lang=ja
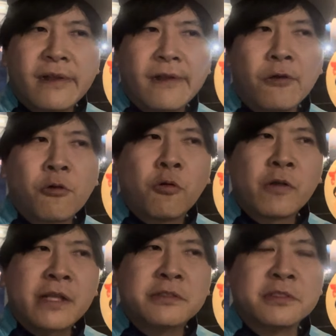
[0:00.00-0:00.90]

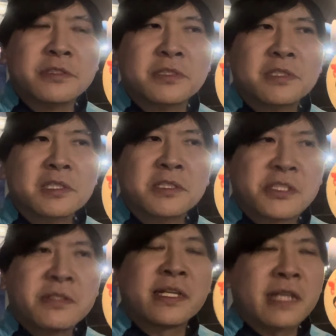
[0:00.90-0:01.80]
誇れる
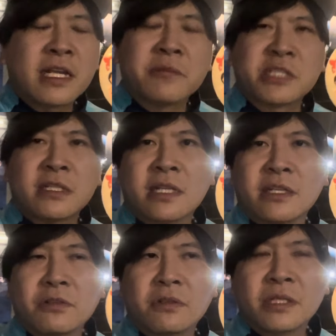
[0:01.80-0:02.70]
順位ではないかもしれない
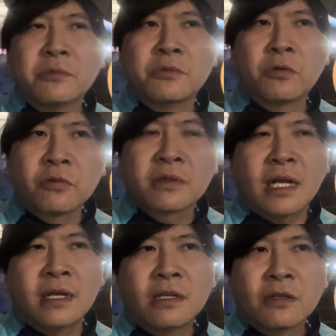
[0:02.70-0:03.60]
けど、でも残っ
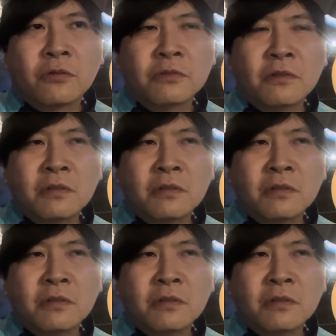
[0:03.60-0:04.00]
た、この